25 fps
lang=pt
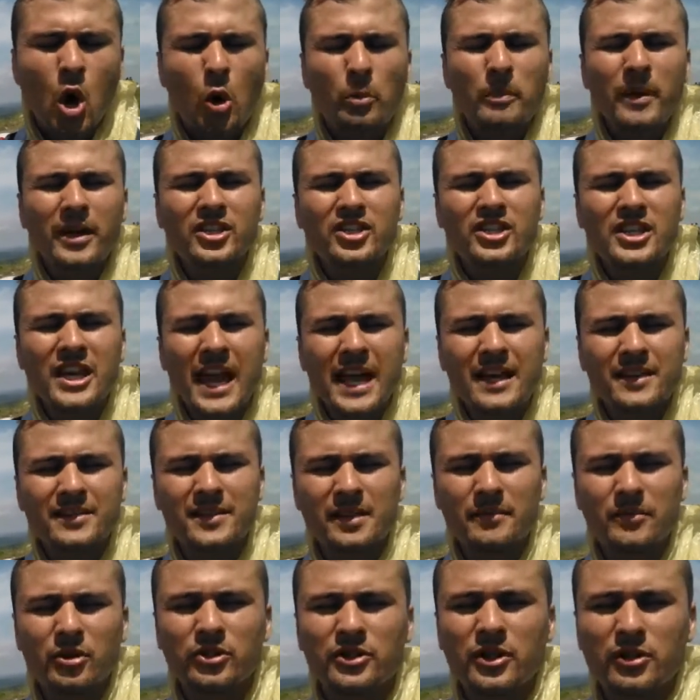
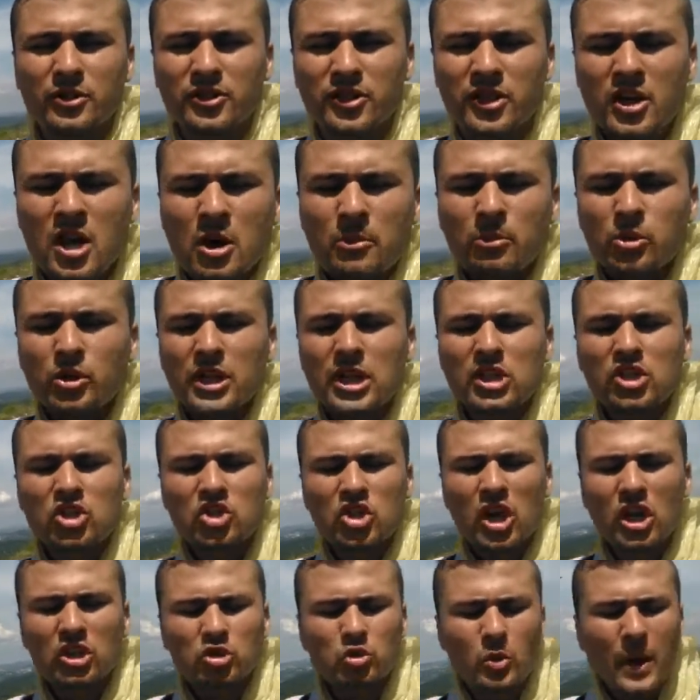Obediência, meu Deus. Porque
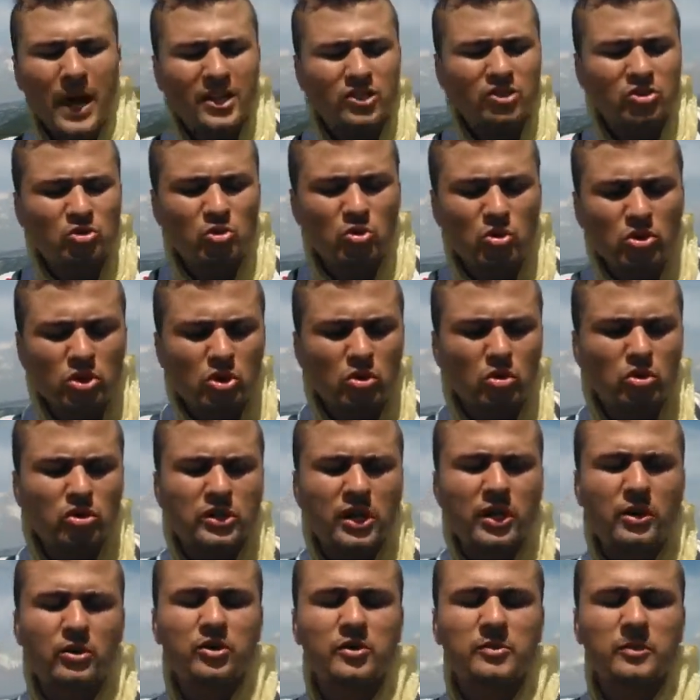só tu és o único
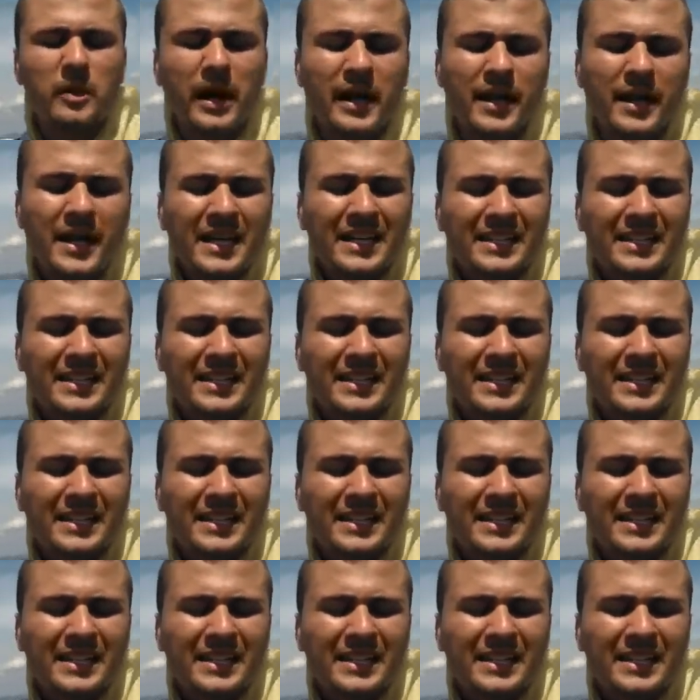Deus, Pai.